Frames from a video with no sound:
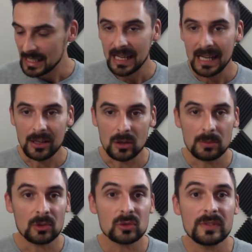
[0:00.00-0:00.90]
Alors,
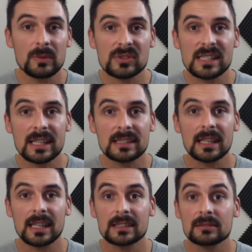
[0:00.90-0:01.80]
comment trouver mon site
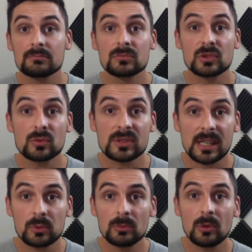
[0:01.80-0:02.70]
internet tout
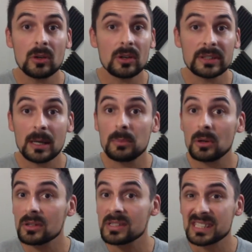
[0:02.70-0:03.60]
simplement en
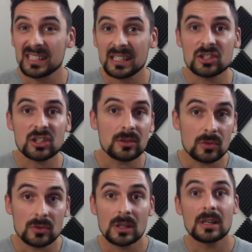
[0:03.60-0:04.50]
tapant Cédric
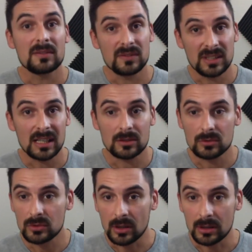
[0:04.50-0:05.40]
Chagnot via
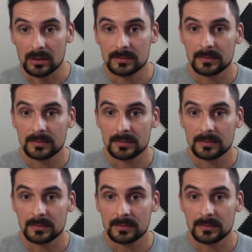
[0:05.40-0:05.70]
Google.